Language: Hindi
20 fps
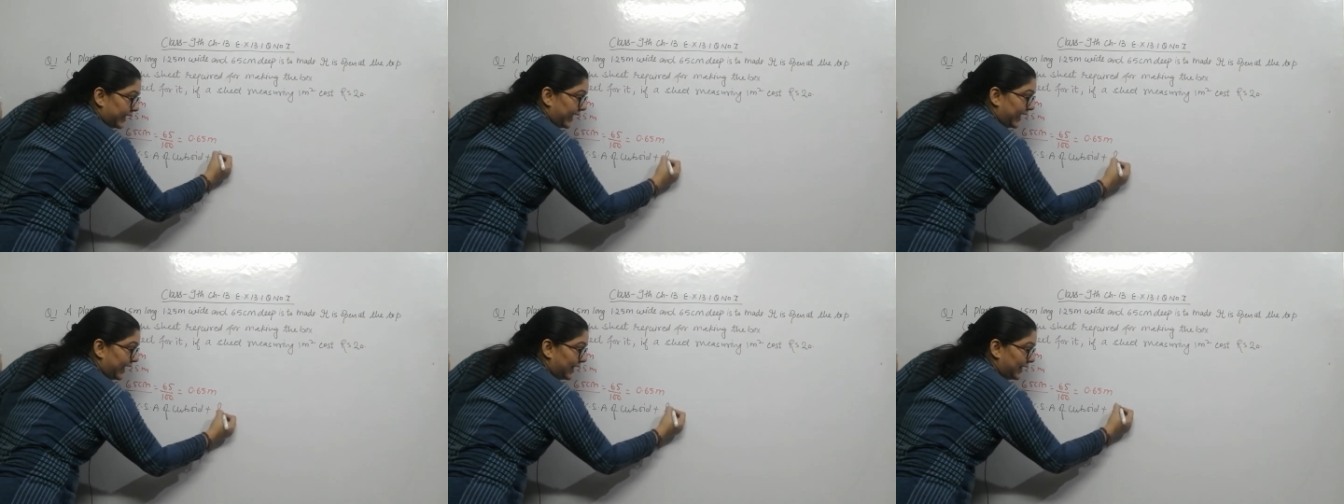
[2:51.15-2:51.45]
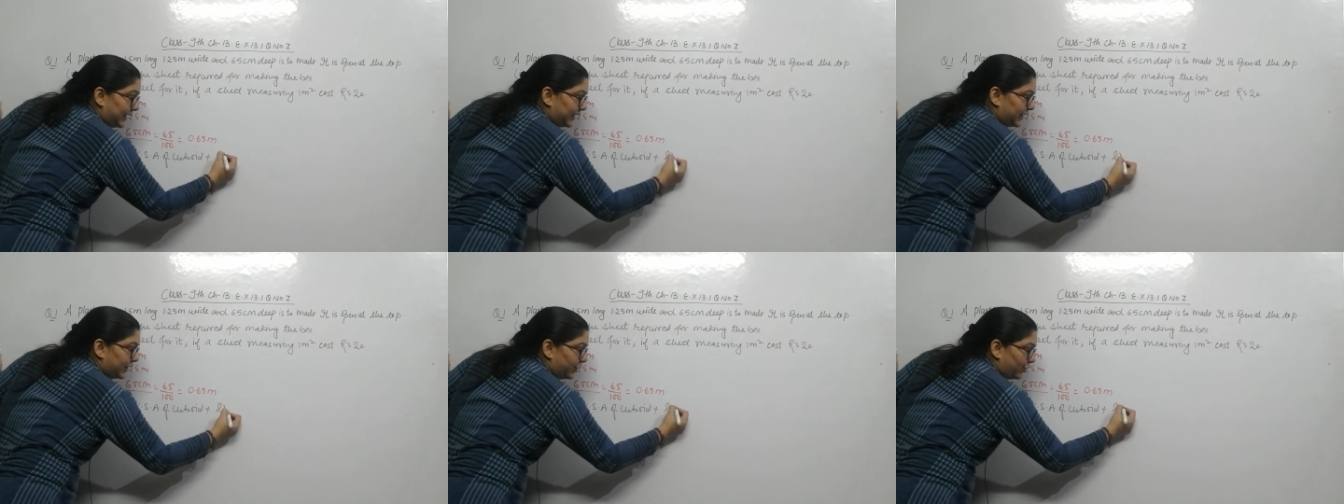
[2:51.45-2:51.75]

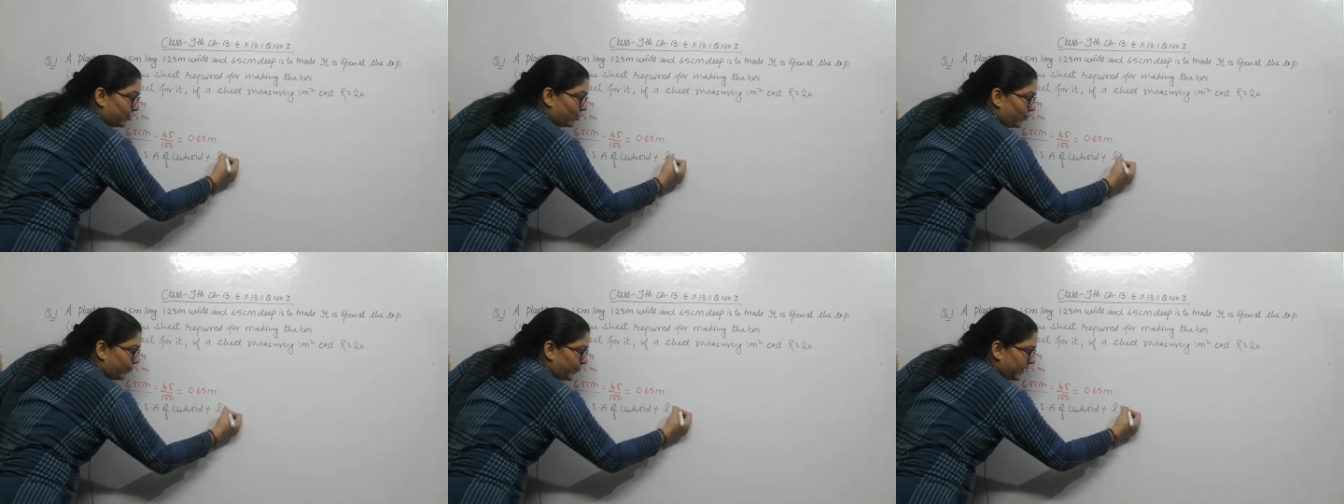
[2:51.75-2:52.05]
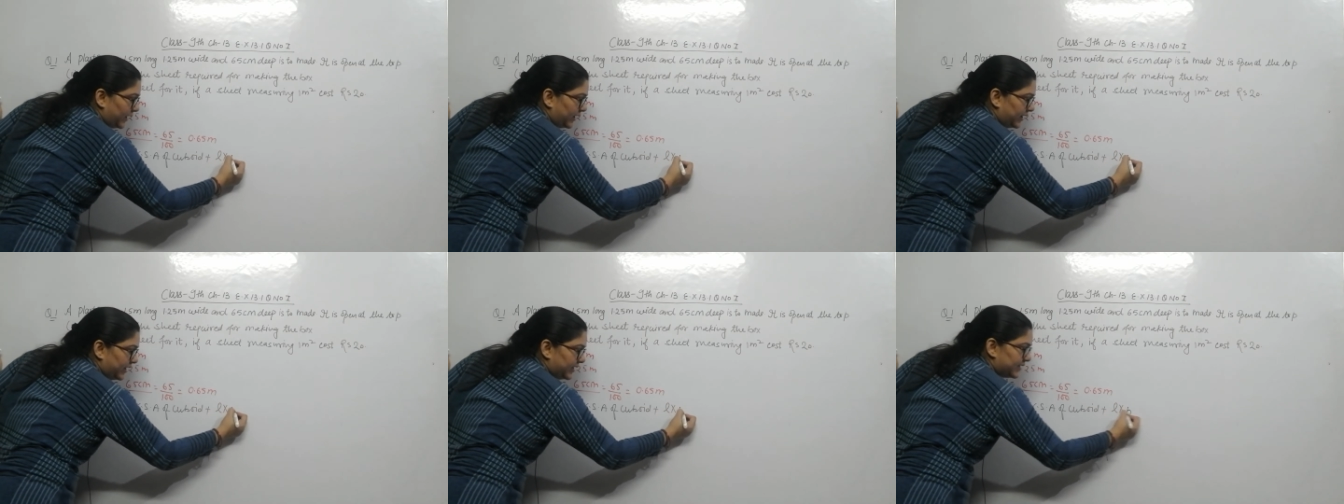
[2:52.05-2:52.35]
एल इंटू
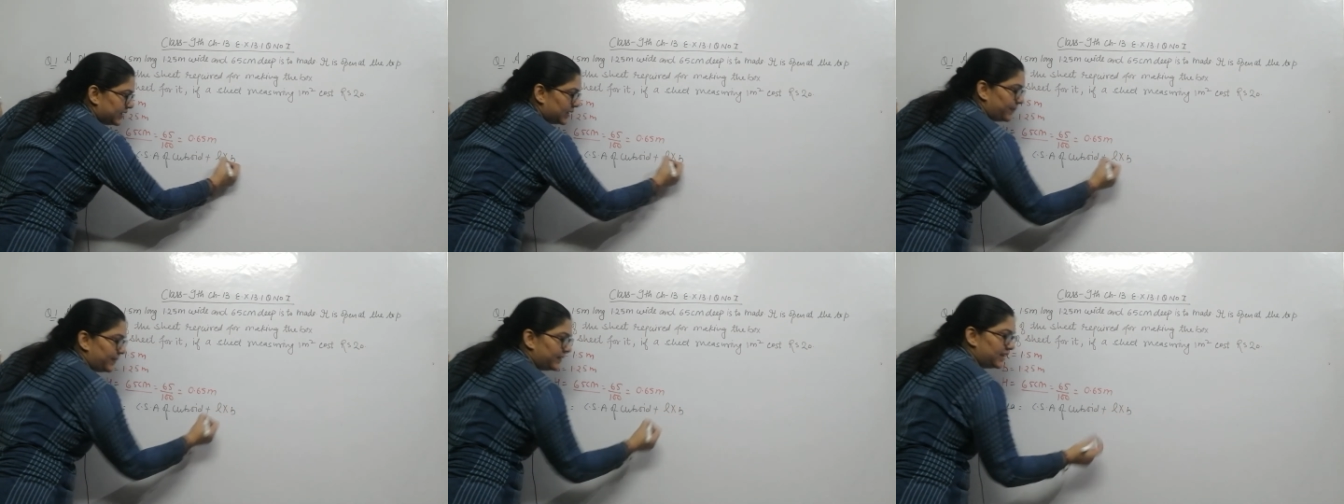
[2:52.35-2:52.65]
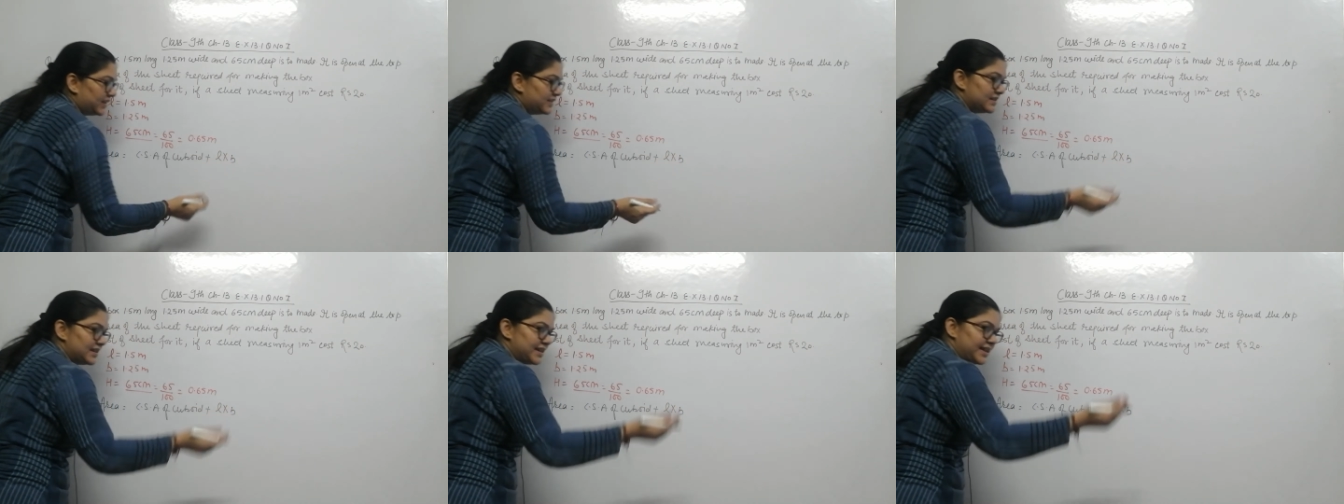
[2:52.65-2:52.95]
बी रीजन
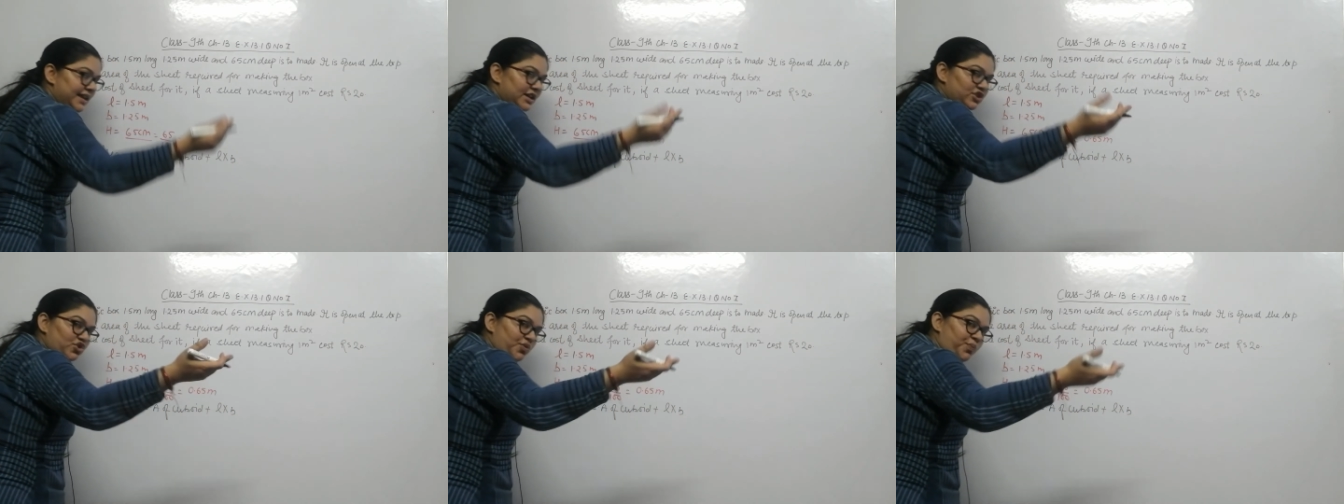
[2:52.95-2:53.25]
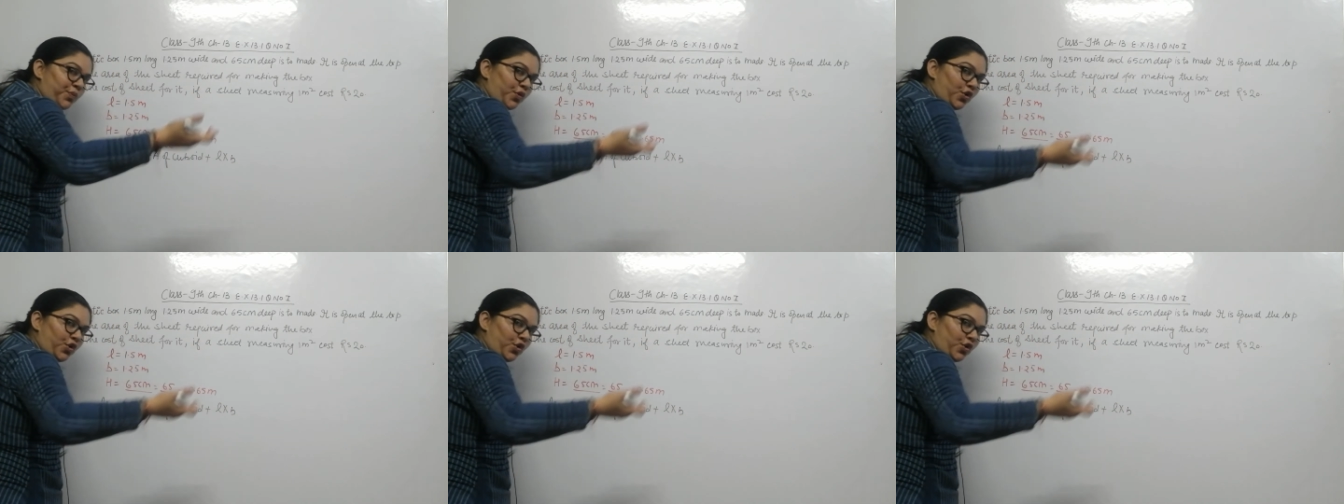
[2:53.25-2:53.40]
पता चल गया जो